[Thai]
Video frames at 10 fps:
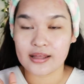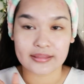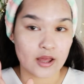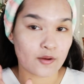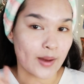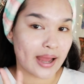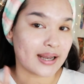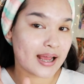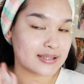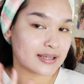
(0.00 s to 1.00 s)
แต่ว่า
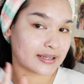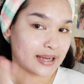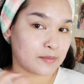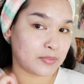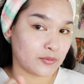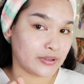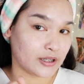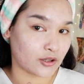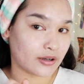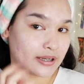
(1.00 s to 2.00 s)
ถ้าสังเกตผิวขิง
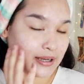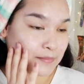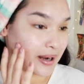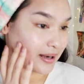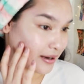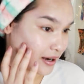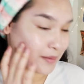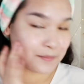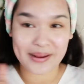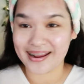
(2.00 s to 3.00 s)
ตอนนี้มันเริ่
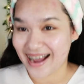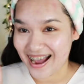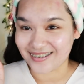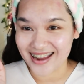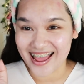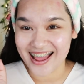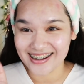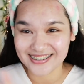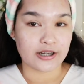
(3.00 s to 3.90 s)
มไม่ขาวแล้ว